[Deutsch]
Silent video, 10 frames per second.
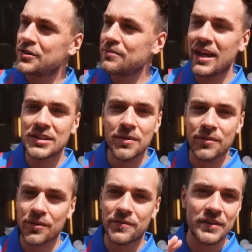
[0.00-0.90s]
ich zum ersten Mal
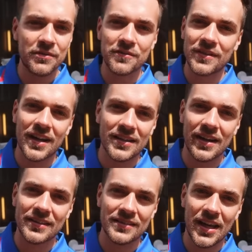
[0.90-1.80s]
vor vier, fünf Jahren
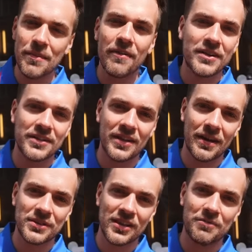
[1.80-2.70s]
gegessen. Immer wenn ich hier in
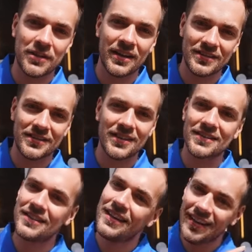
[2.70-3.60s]
Amsterdam bin, esse ich
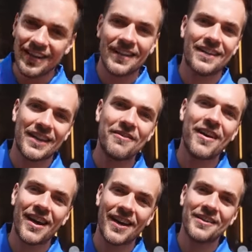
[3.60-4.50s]
das. Gehen
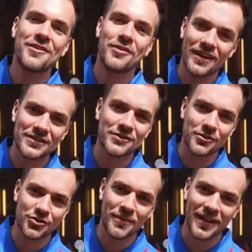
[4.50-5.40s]
wir rein und lasst es
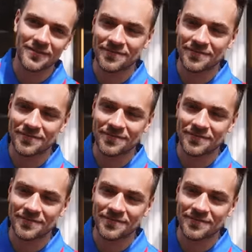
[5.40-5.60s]
uns schmecken.